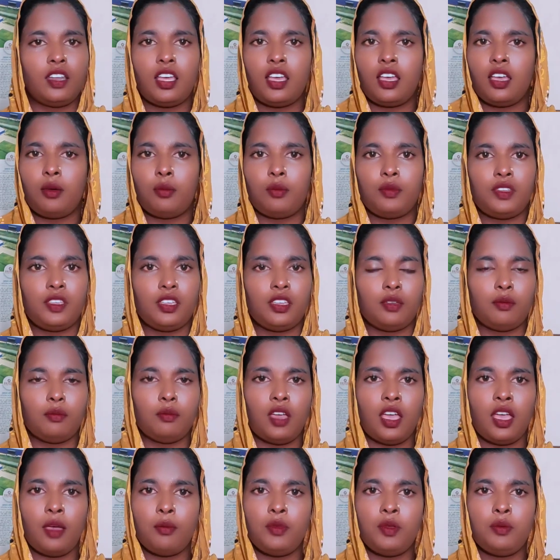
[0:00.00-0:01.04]
না আমি
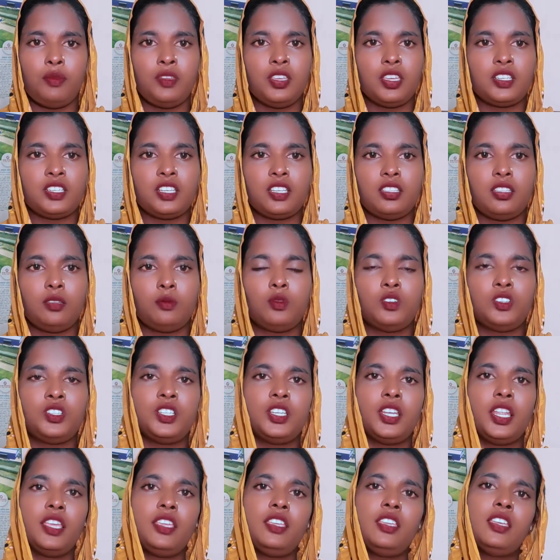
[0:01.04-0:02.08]
আমি বিয়ে শাদী
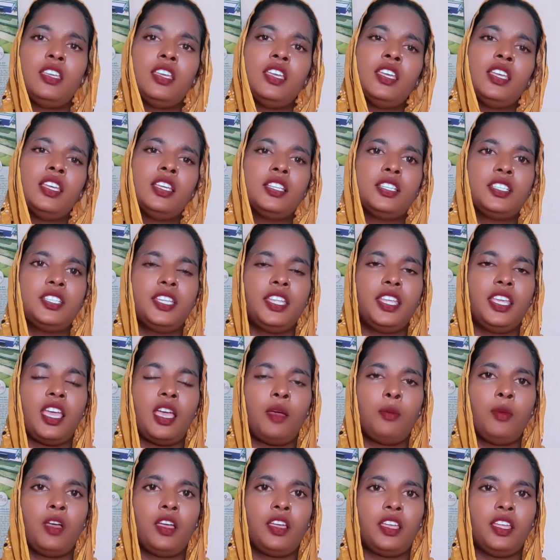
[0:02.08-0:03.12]
বসি নাই সে
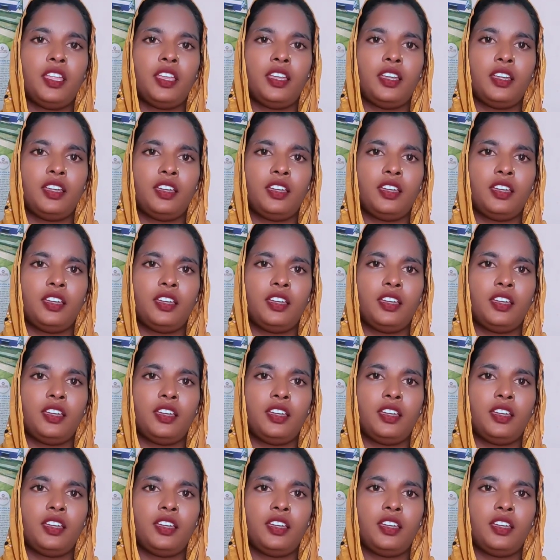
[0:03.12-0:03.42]
আমাকে